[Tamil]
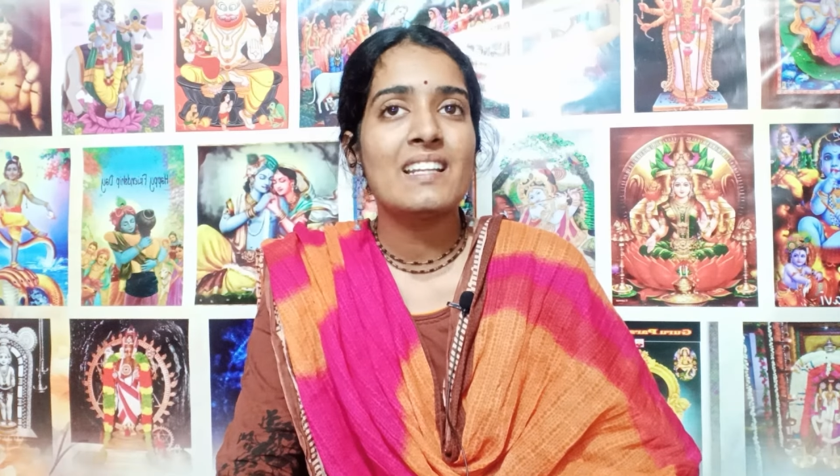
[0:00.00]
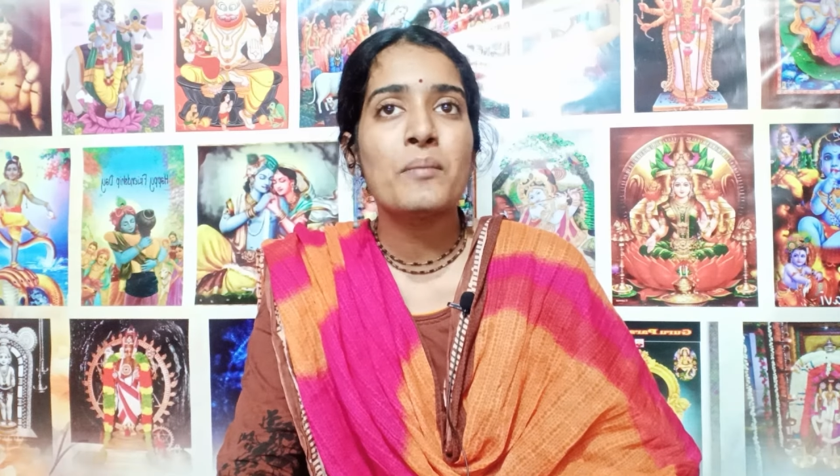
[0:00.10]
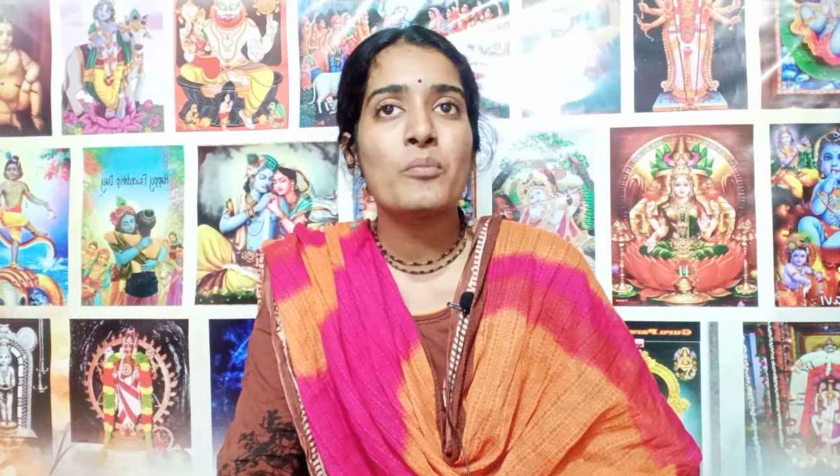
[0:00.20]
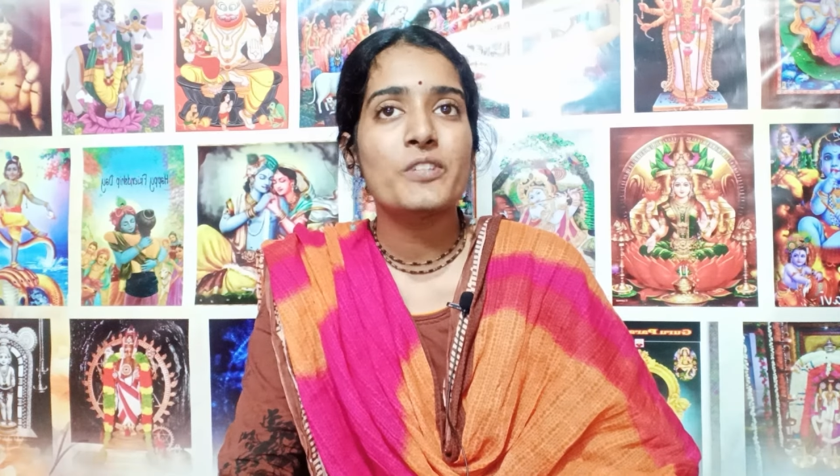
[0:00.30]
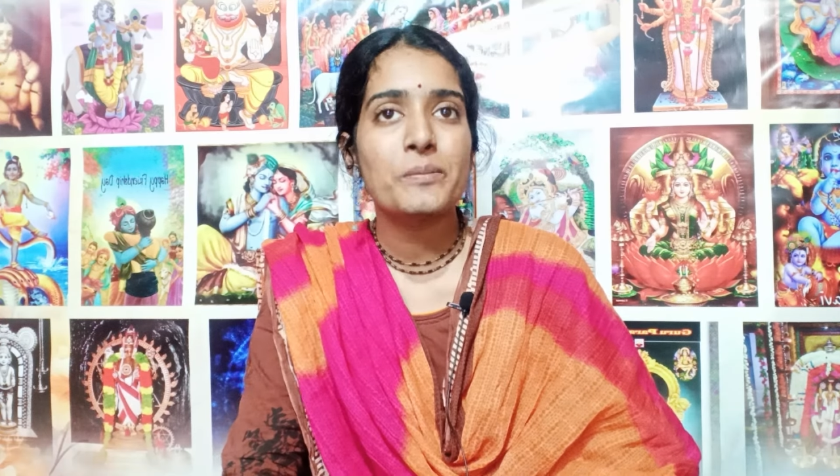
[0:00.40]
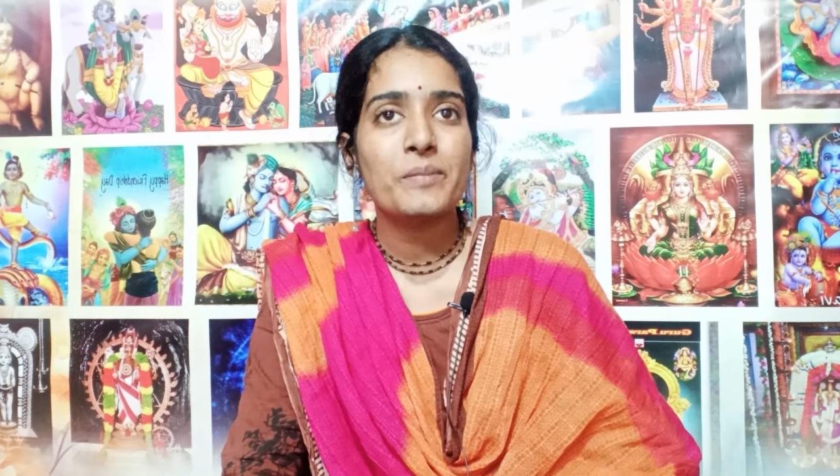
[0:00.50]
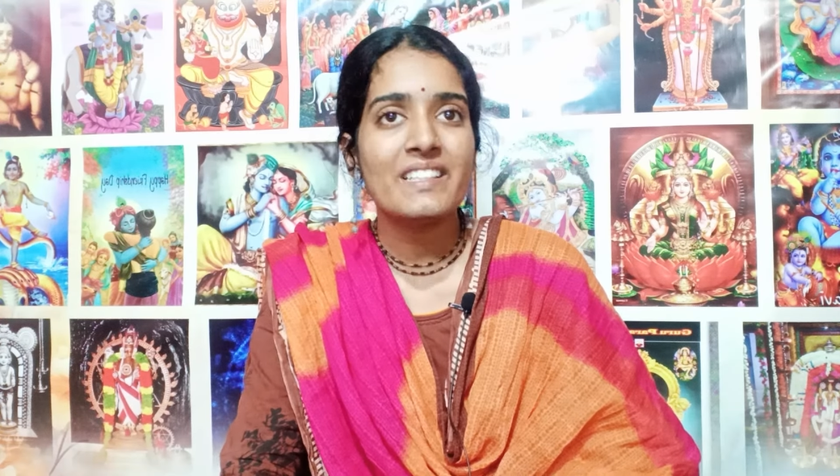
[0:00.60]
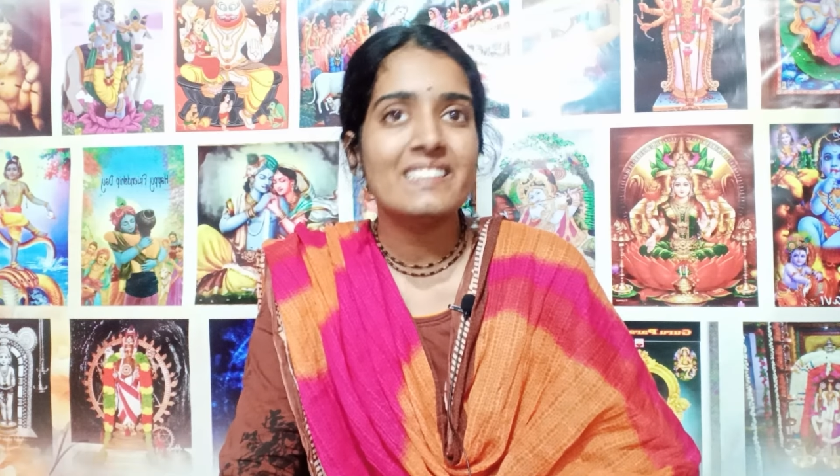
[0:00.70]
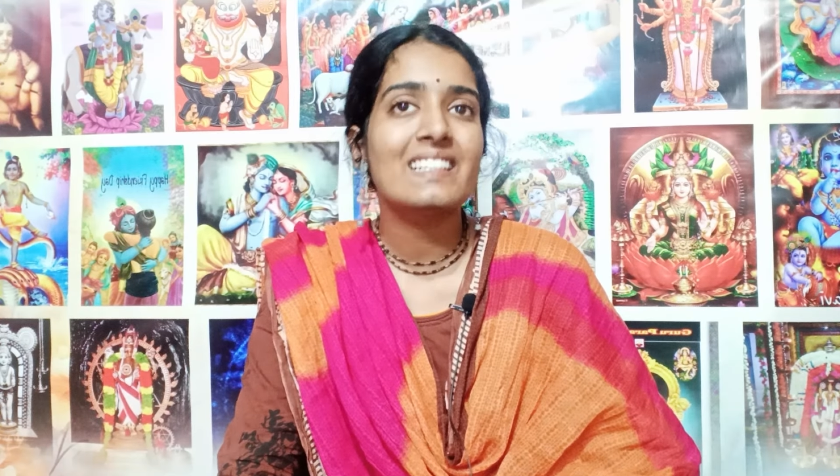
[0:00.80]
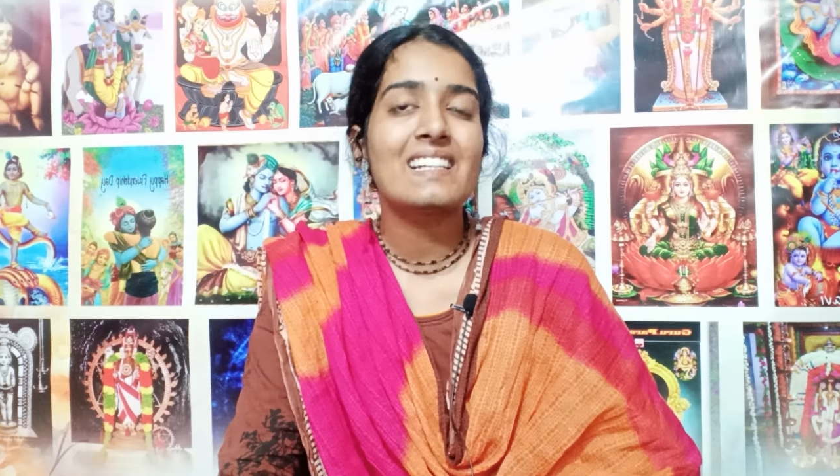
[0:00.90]
எல்லாம் போட்டு
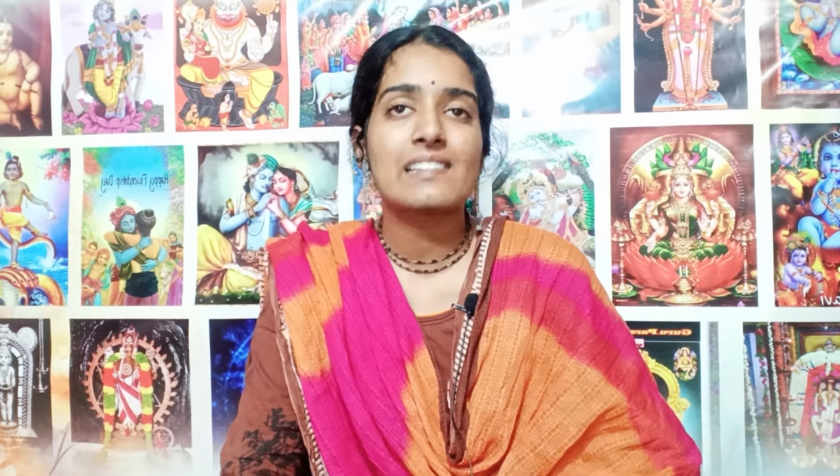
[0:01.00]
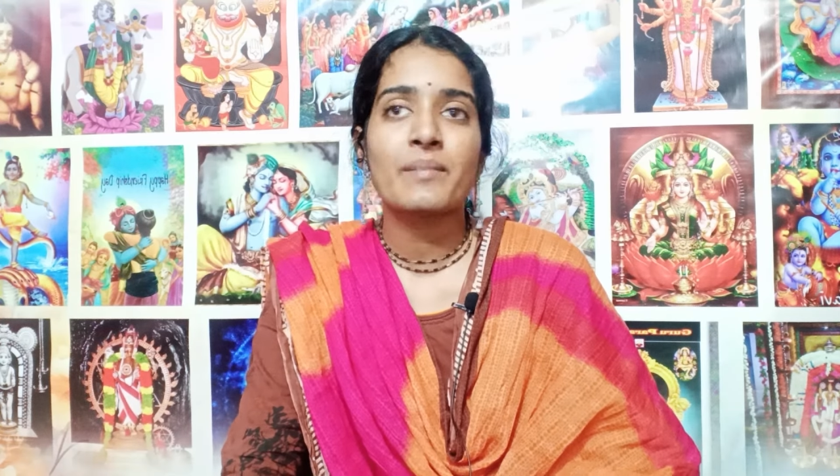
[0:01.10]
இப்படியே இழுக்கிற